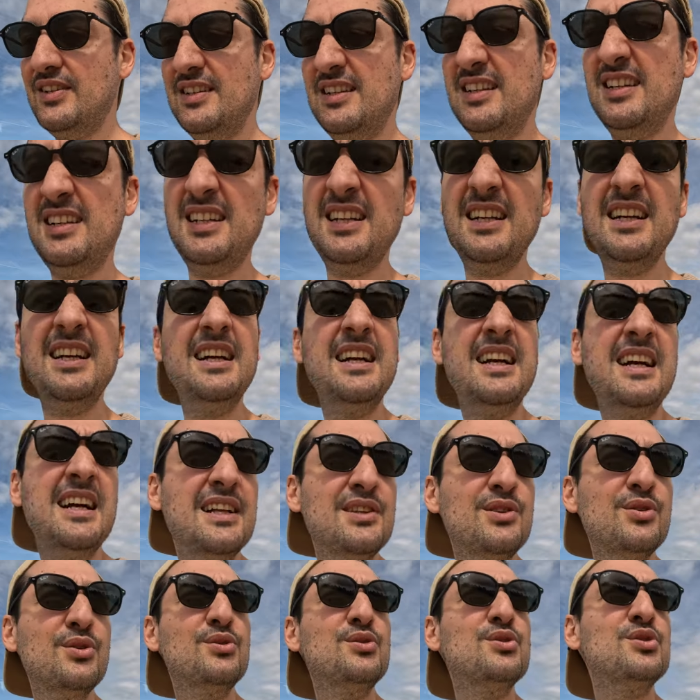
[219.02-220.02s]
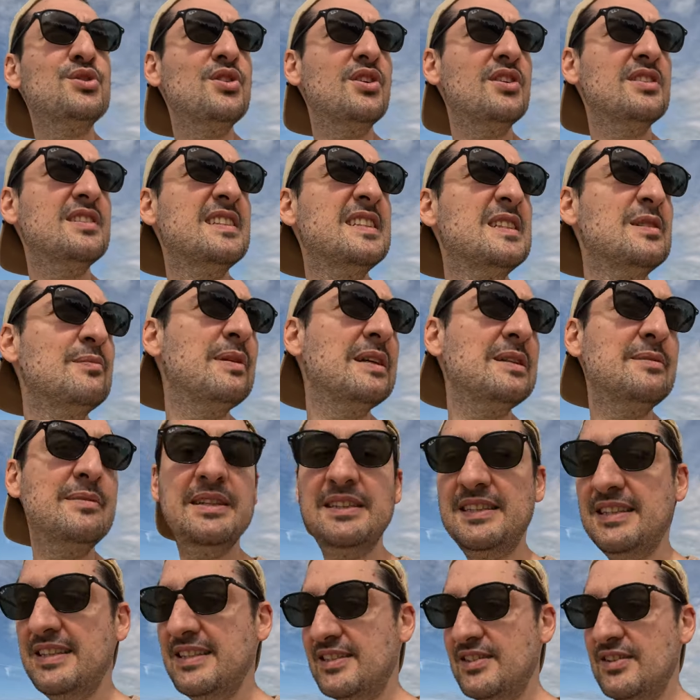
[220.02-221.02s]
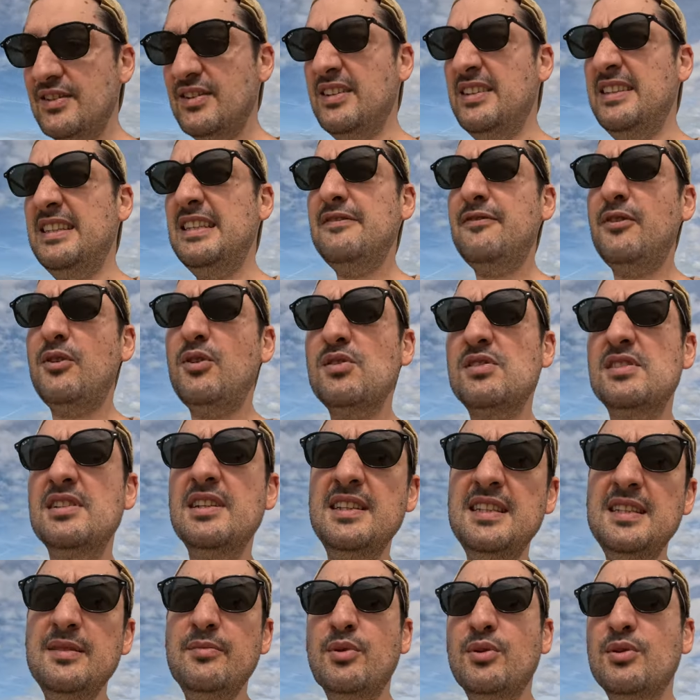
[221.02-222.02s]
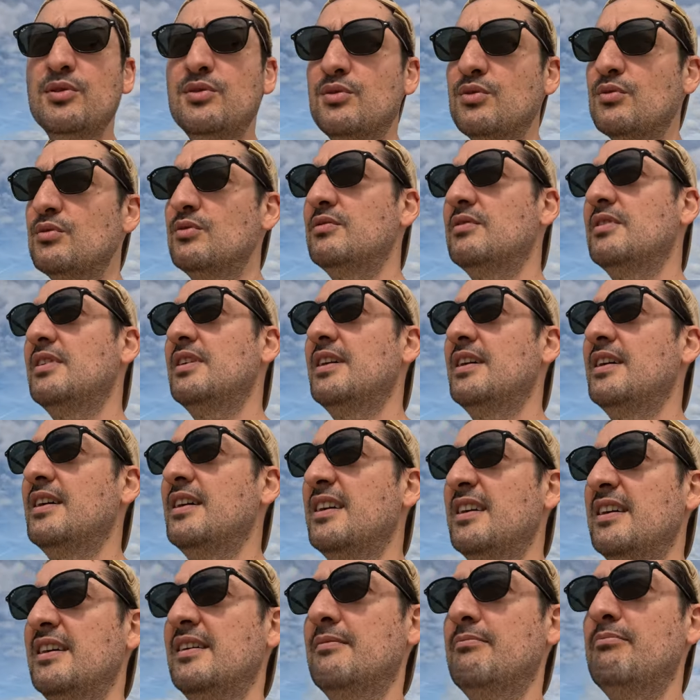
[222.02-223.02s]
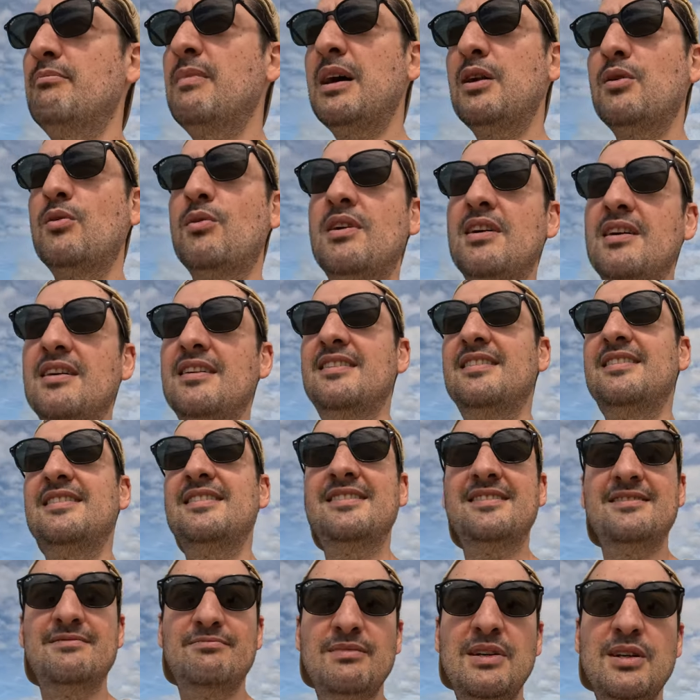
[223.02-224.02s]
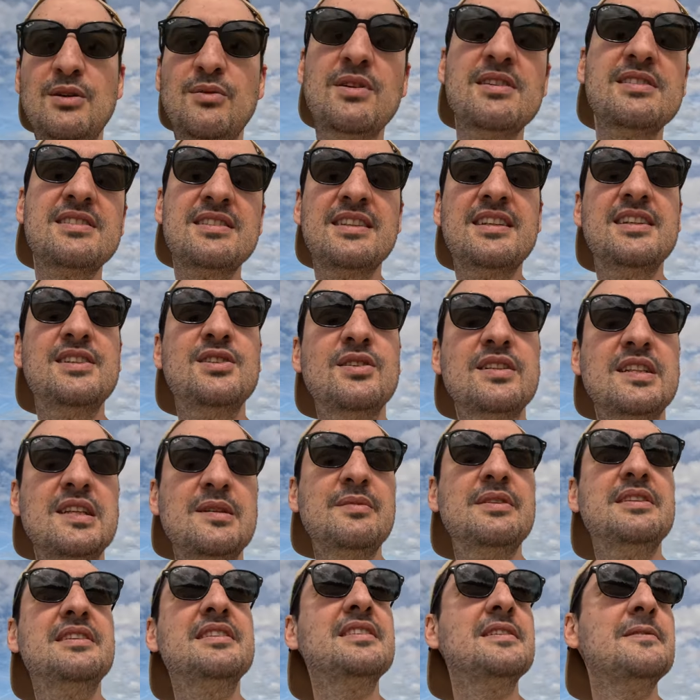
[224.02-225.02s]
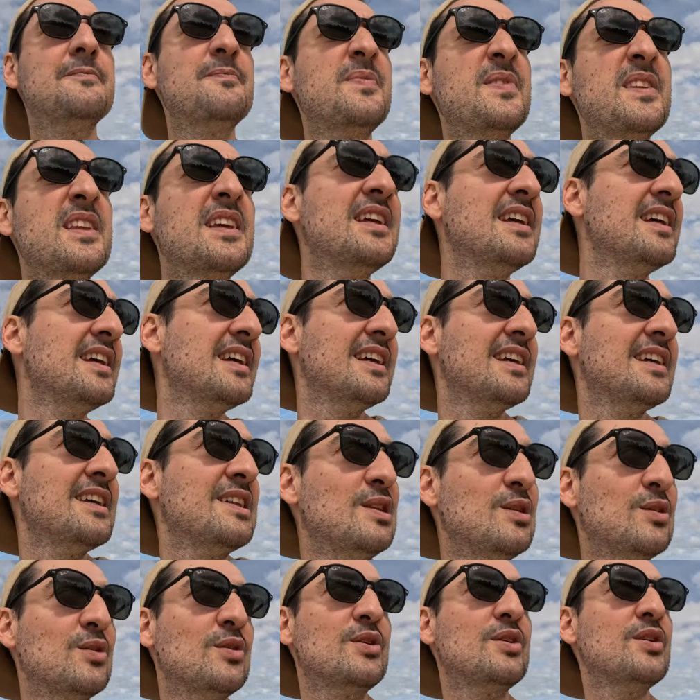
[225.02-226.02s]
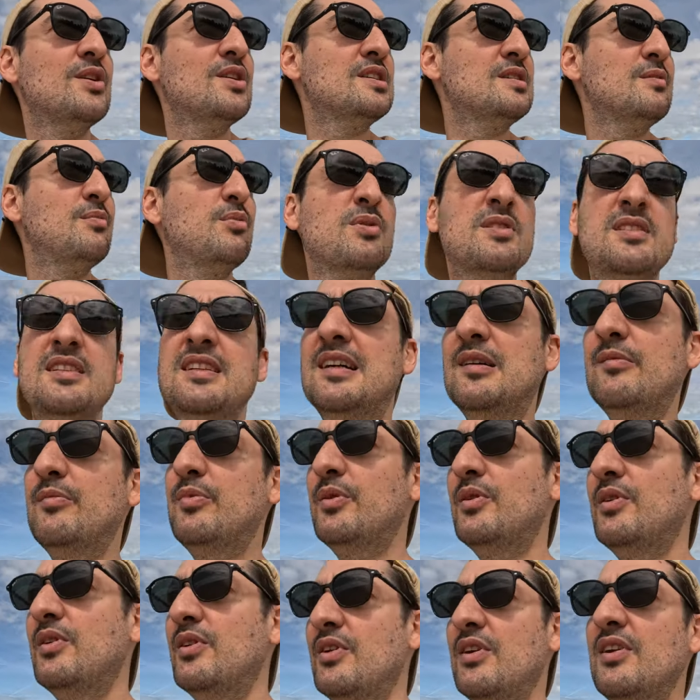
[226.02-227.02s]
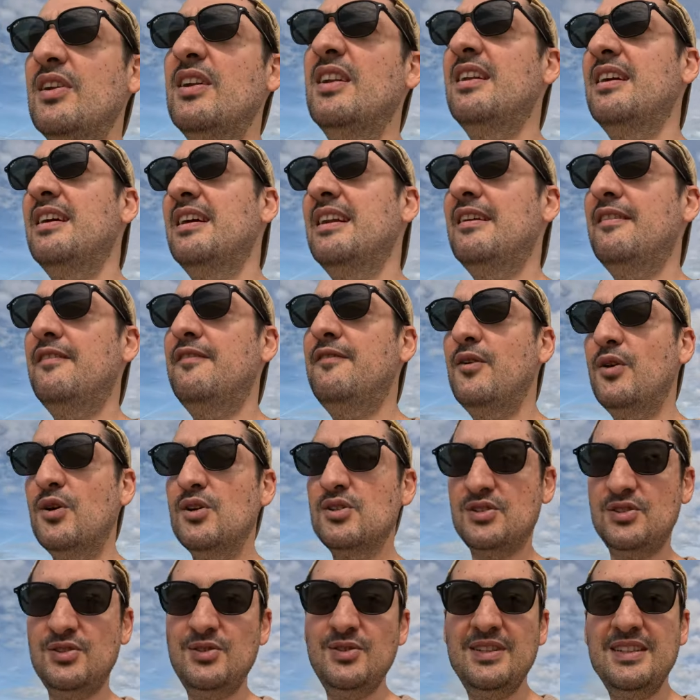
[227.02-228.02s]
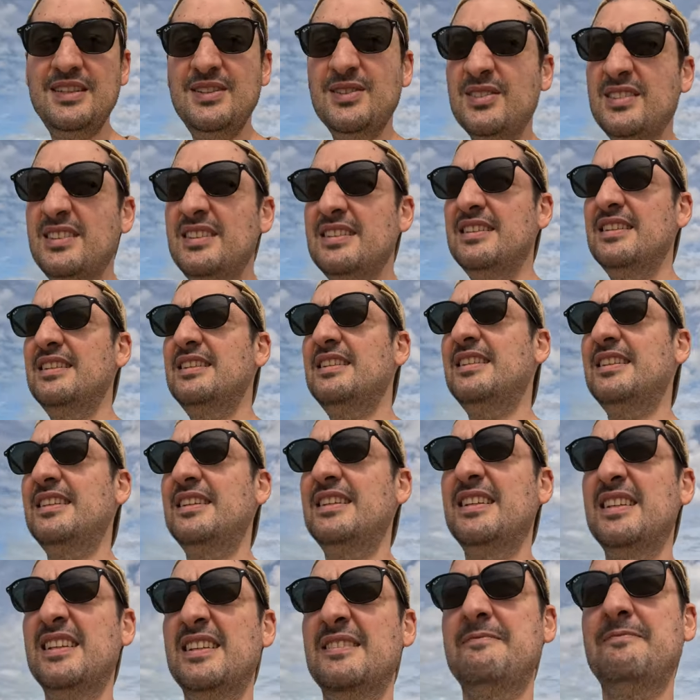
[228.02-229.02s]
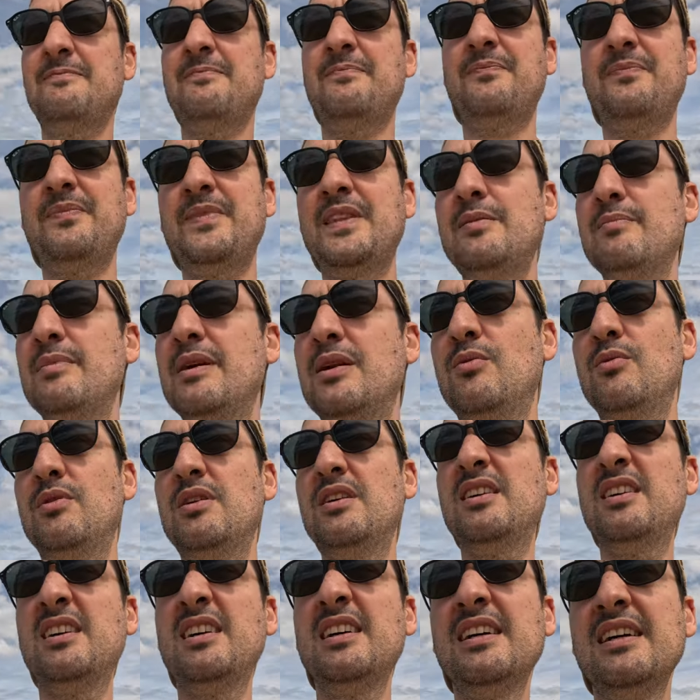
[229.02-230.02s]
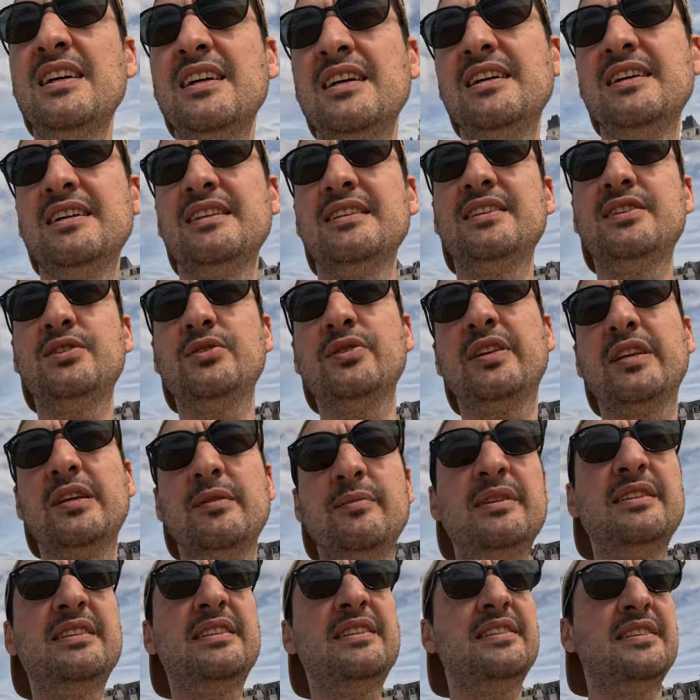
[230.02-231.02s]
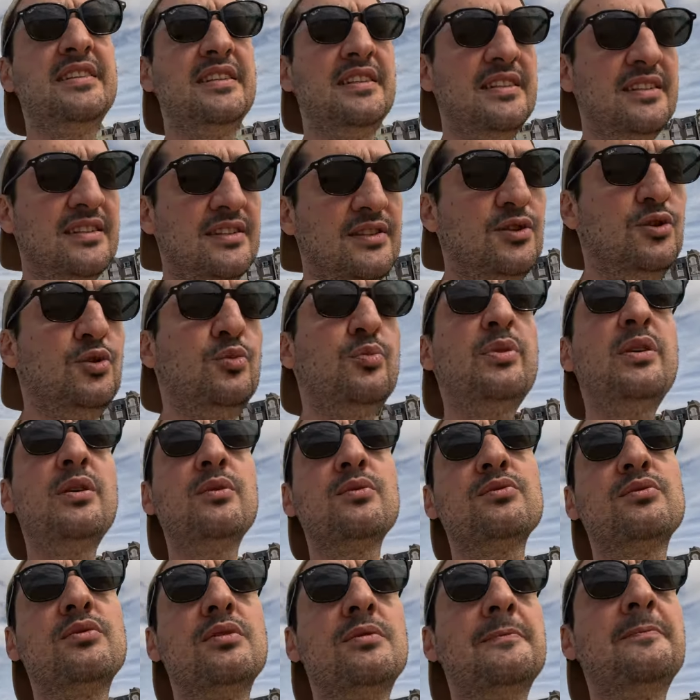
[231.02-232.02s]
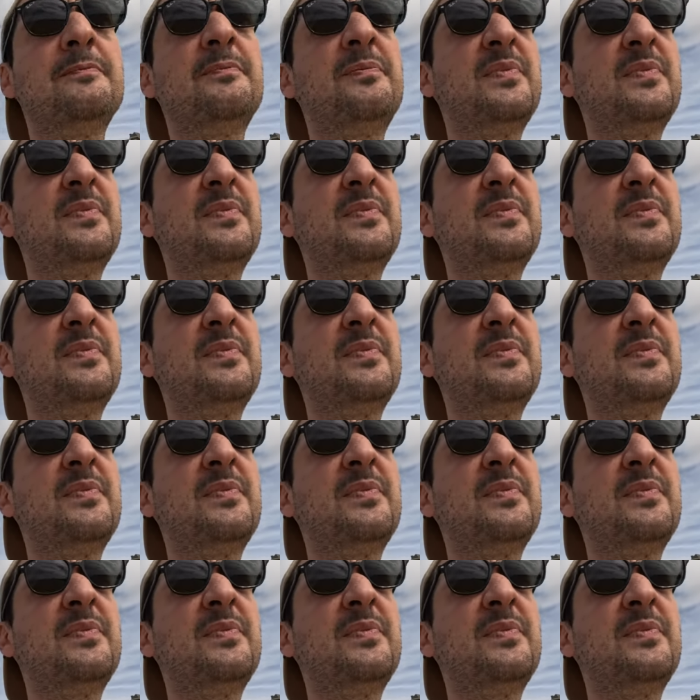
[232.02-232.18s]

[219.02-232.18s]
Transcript: un truc du genre, si je dis pas de bêtises, ni français ni breton, malouin. Malouin, c'est les gens qui habitent ici. Donc euh, c'est pour dire un peu la, force de l'identité des, des Malouins, des gens qui habitent ici depuis longtemps.